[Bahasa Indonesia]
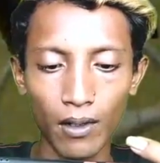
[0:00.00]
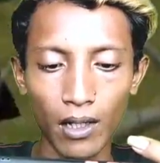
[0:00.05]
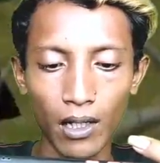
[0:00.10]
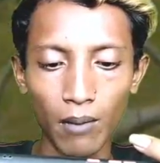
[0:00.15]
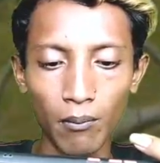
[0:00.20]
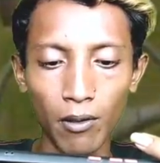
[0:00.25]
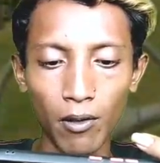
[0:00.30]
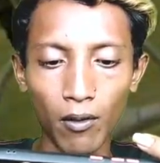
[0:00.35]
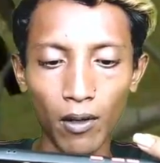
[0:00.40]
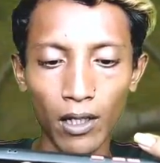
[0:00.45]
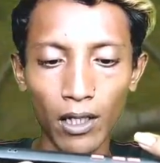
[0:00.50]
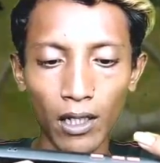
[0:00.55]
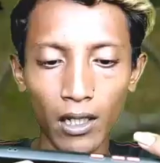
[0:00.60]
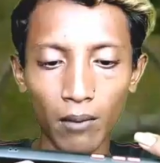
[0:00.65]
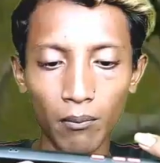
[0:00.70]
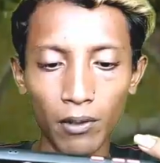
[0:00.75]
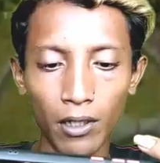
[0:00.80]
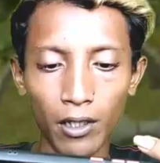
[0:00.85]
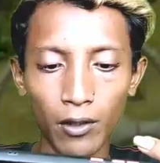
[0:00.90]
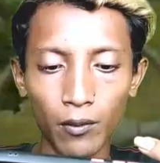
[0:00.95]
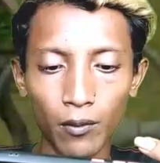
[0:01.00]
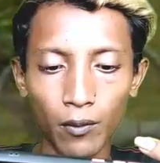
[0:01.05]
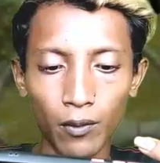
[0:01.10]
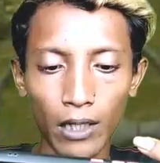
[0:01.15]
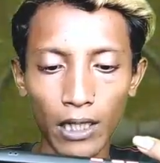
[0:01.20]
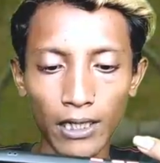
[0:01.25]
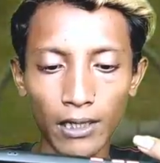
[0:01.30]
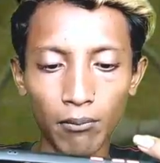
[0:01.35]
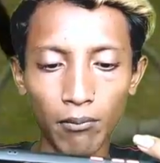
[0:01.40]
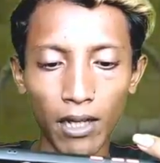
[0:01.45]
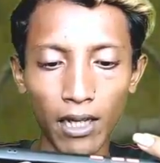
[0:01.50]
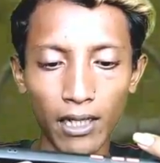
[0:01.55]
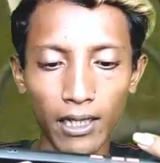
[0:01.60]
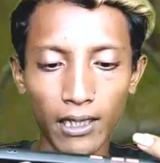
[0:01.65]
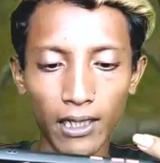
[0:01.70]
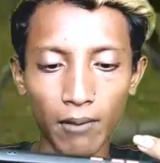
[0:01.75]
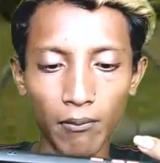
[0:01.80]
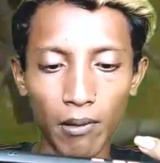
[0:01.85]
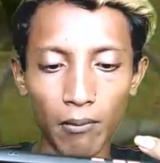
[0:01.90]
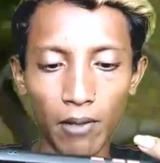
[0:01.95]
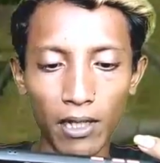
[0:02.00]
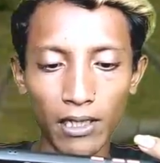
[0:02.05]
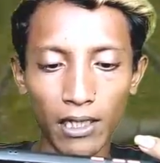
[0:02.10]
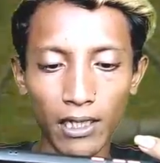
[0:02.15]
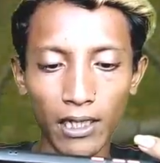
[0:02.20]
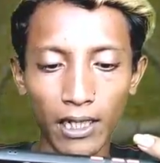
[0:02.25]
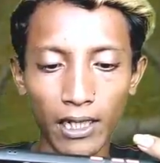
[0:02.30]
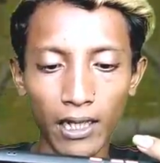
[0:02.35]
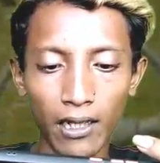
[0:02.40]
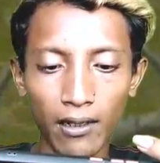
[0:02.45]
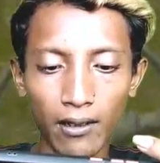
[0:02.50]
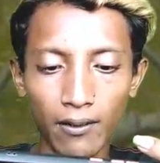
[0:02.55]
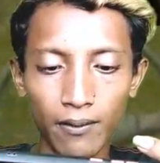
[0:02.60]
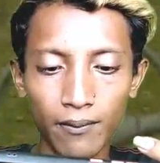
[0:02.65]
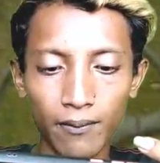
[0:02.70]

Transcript: ini belokannya nggak begitu tajam lah kita bablas aja ya